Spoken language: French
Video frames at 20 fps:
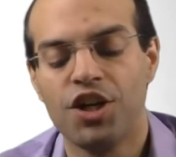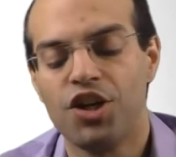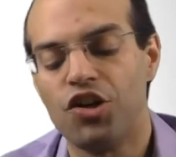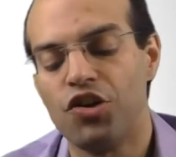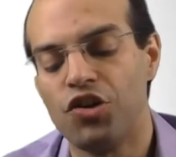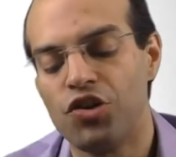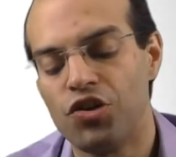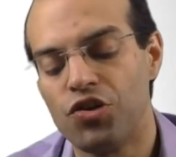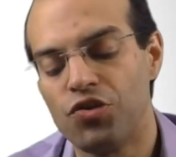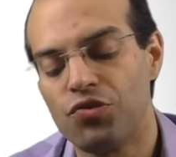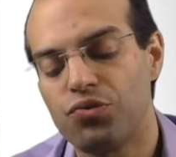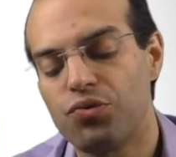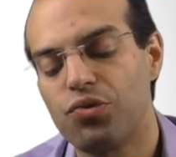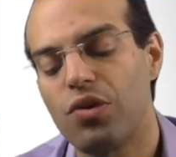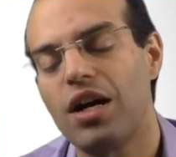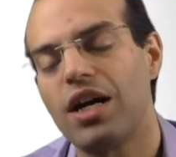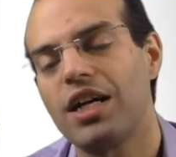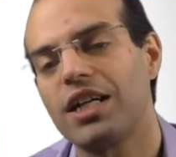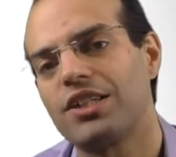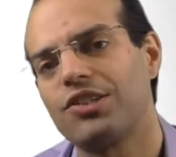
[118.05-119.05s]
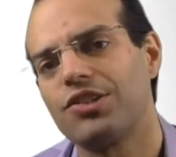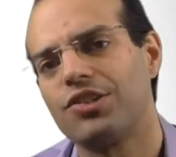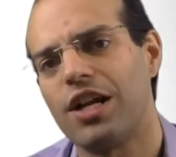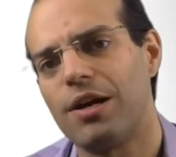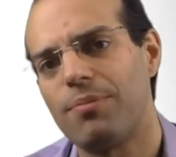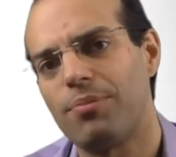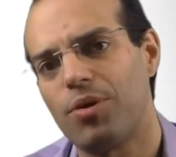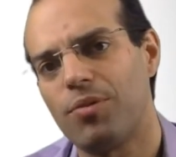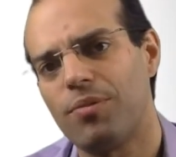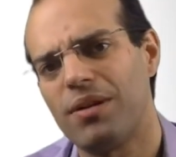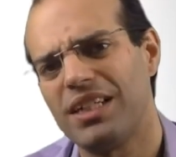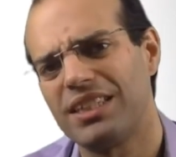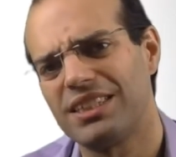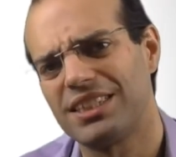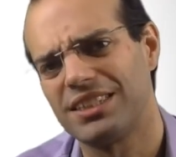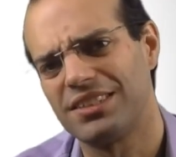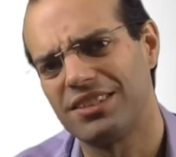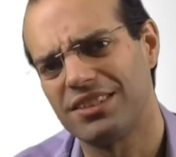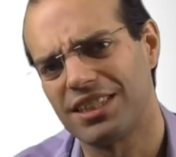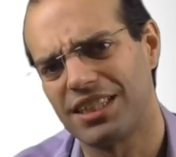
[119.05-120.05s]
une fois que la promise
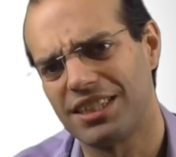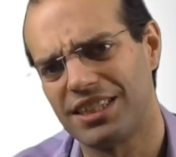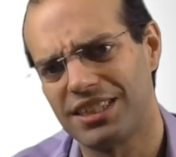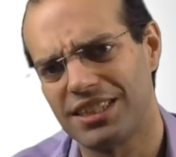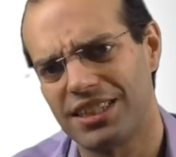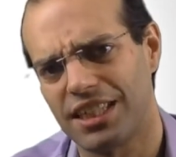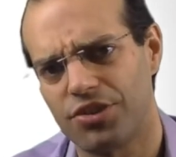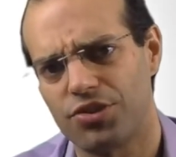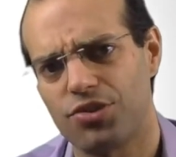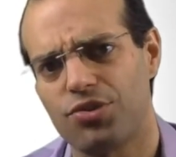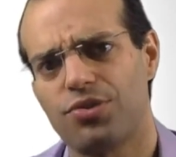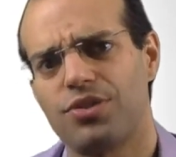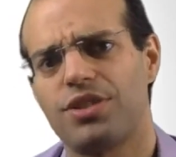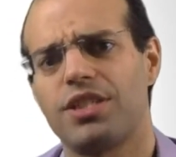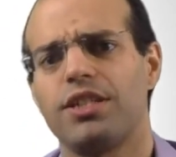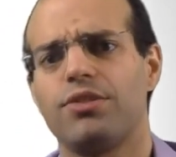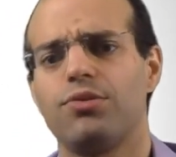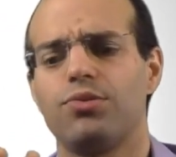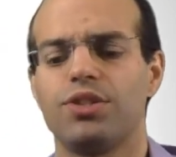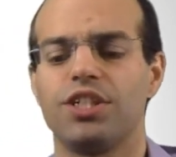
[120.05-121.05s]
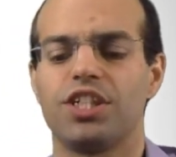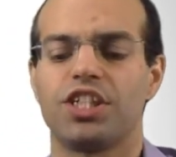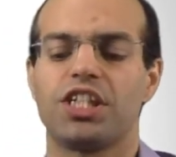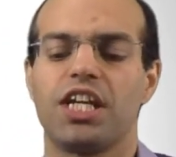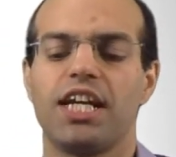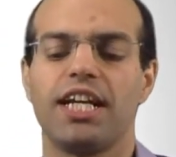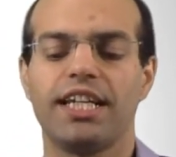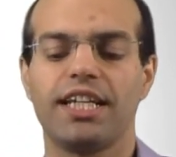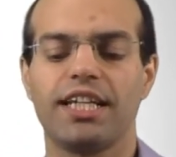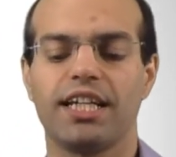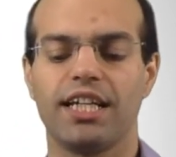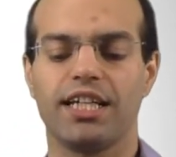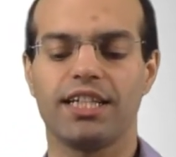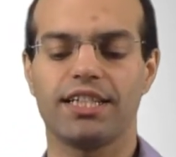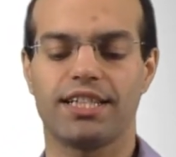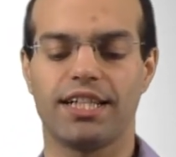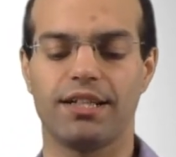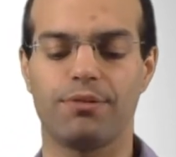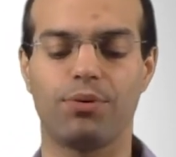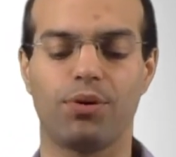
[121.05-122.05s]
est dans un état de succès ou d'échec,
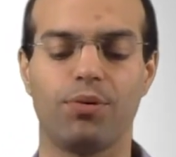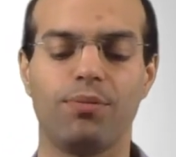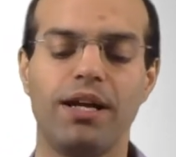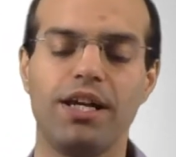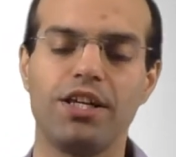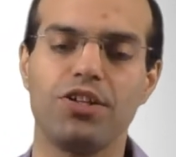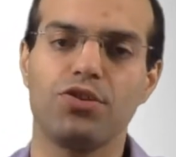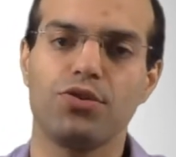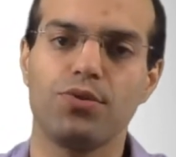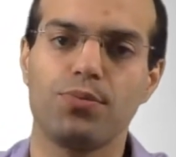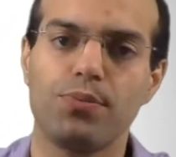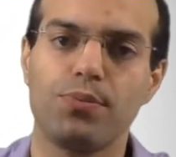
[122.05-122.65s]
cette promise ne